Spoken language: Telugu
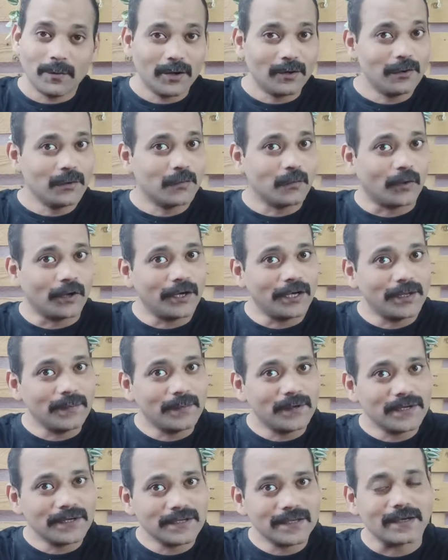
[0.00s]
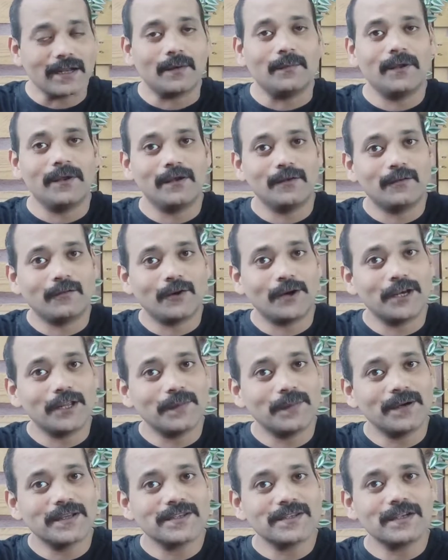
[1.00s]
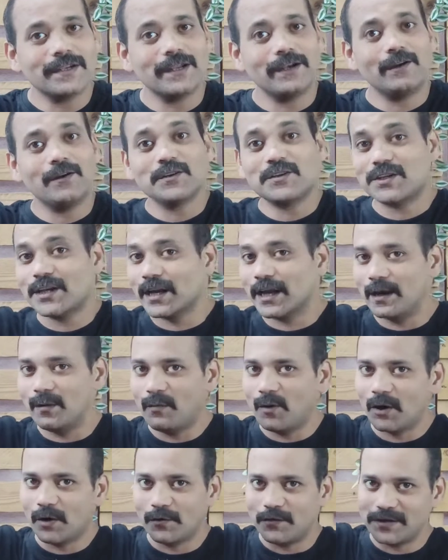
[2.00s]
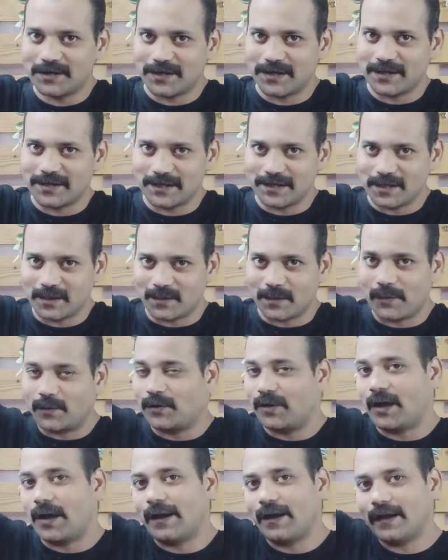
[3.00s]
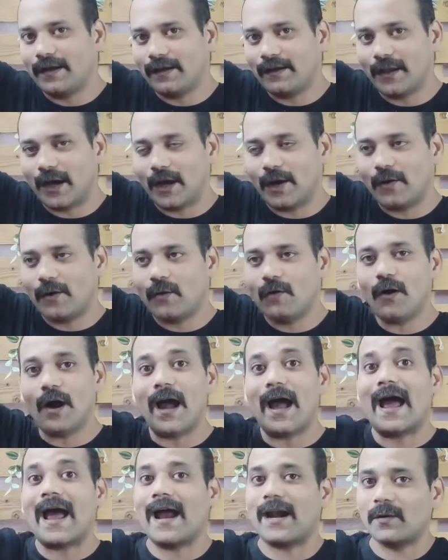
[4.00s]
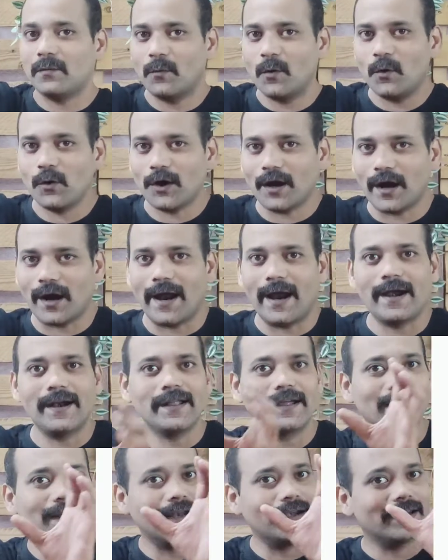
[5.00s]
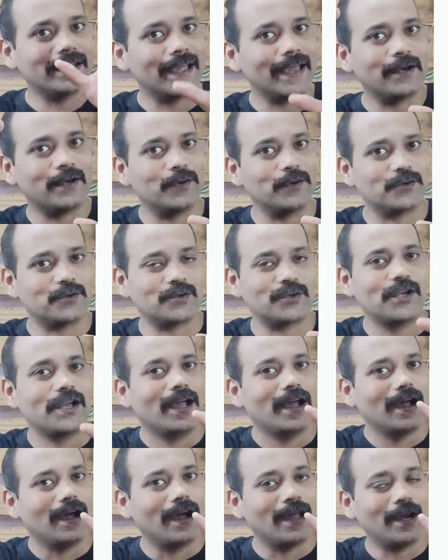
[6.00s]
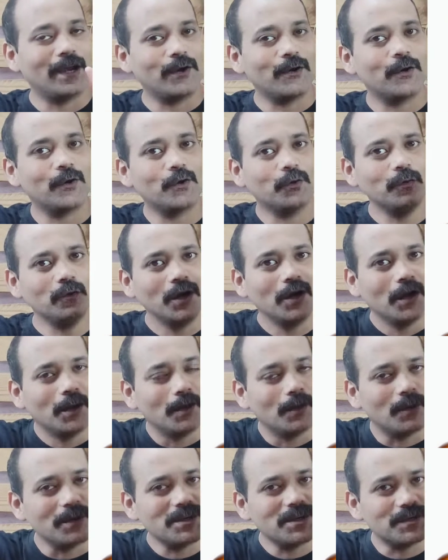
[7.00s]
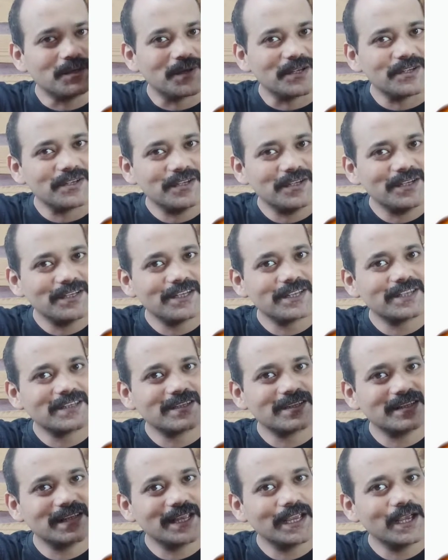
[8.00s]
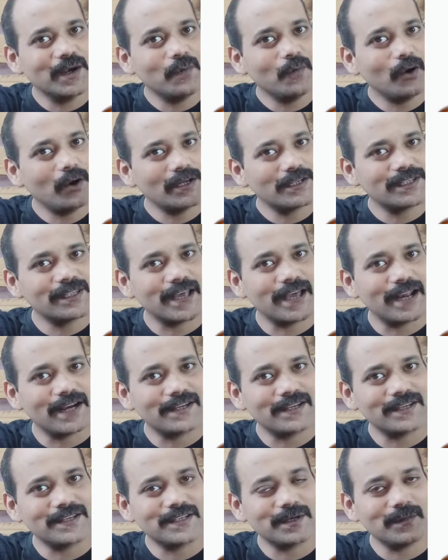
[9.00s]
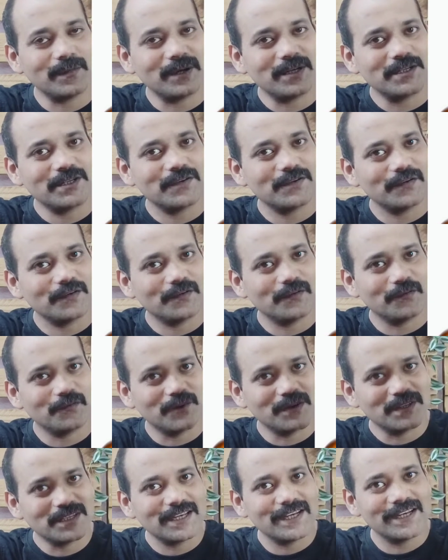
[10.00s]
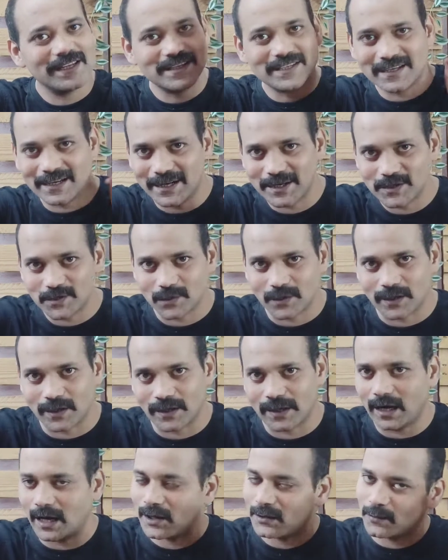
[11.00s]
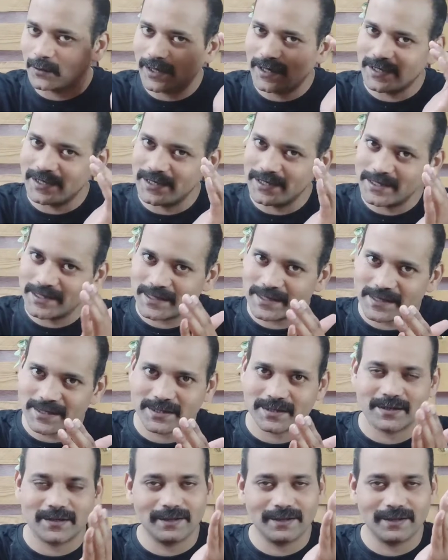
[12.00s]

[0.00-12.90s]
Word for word: మనం ట్వంటీ పర్సెంట్ ఐ మీన్ ట్వంటీ పర్సెంట్ ఇందులో సింగిల్ మాల్ట్ విస్కీస్ అని చెప్పాం దాని దాంట్లో యాడ్మోర్ అండ్ గ్లెన్ క్యారియోచ్ అనే రెండు మంచి ప్రెస్టీజియస్ సింగిల్ మాల్ట్స్ తయారు చేసే మంచి విస్కీ డిస్టిలరీస్ ఉన్నాయి అది కూడా టీచర్స్